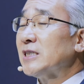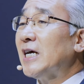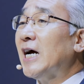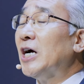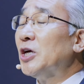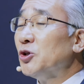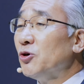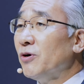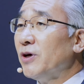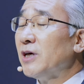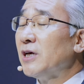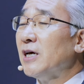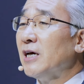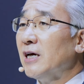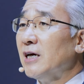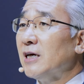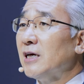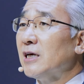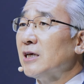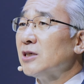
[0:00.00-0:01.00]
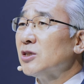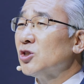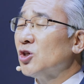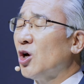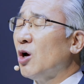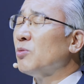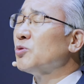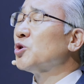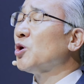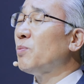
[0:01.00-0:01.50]
자녀에게
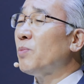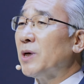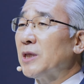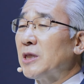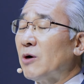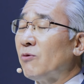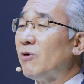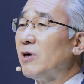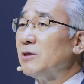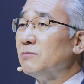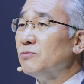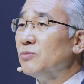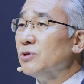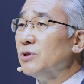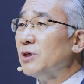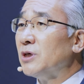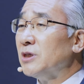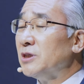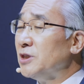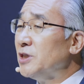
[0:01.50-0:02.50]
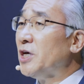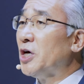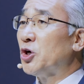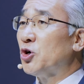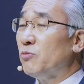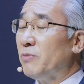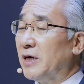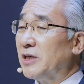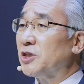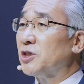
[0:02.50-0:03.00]
섭섭하다고 하는 분들이
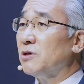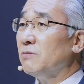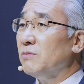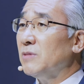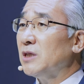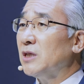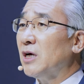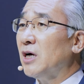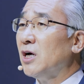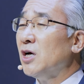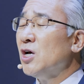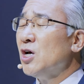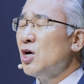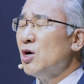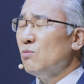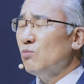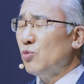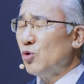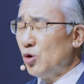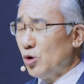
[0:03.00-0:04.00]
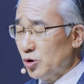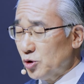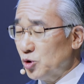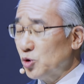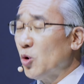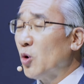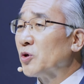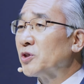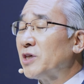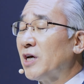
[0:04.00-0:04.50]
의외로 많습니다. 물론
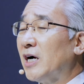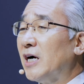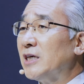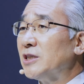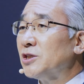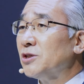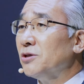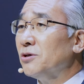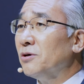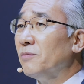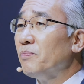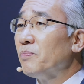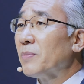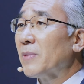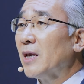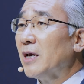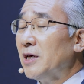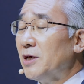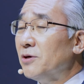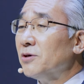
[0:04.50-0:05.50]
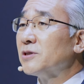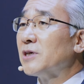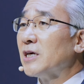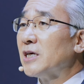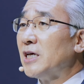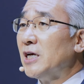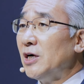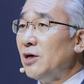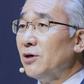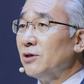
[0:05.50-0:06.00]
속상하지요.
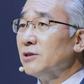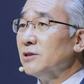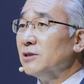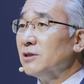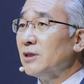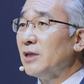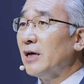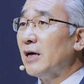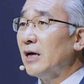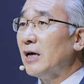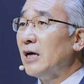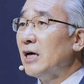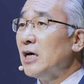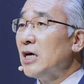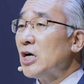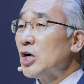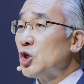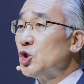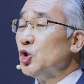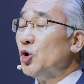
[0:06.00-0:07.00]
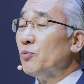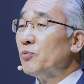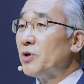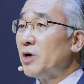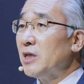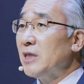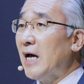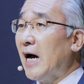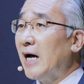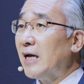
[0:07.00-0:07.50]
이렇게 길렀는데
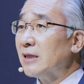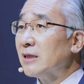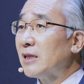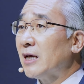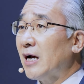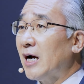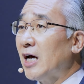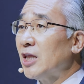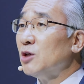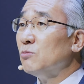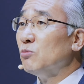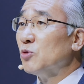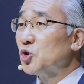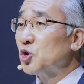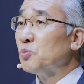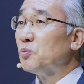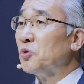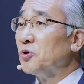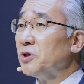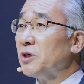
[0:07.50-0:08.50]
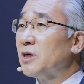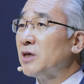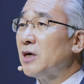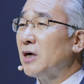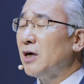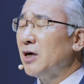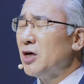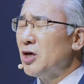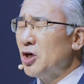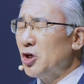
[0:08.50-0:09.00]
그놈들이 나한테 하는 모습
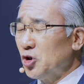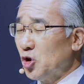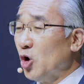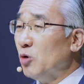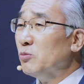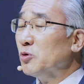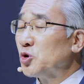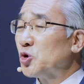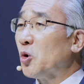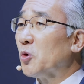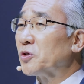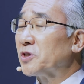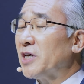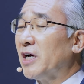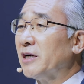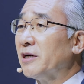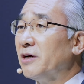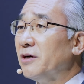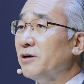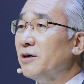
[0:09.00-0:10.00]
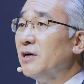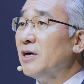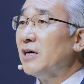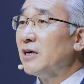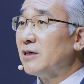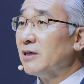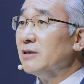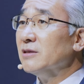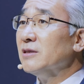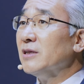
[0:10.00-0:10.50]
보니까 너무 속상해요.
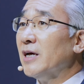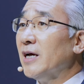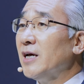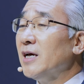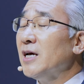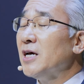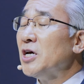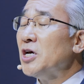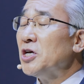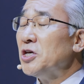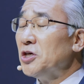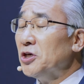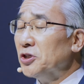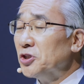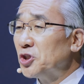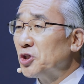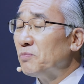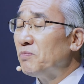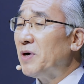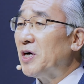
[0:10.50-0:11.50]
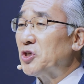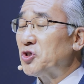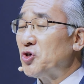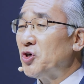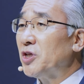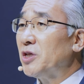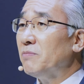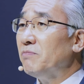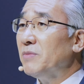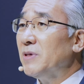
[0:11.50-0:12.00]
그런데
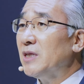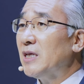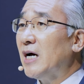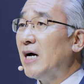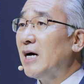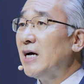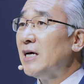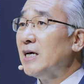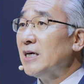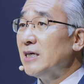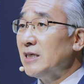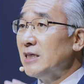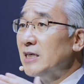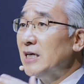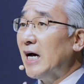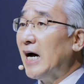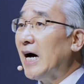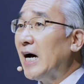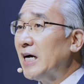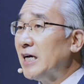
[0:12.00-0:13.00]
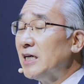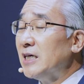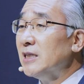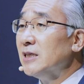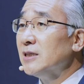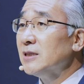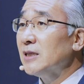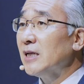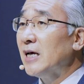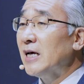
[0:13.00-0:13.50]
연습하셔야 됩니다. 이
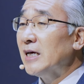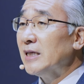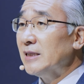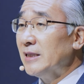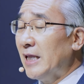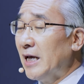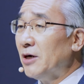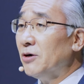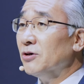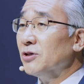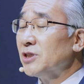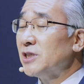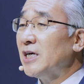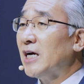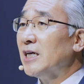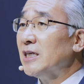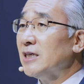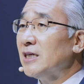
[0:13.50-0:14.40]
아이는 내 것이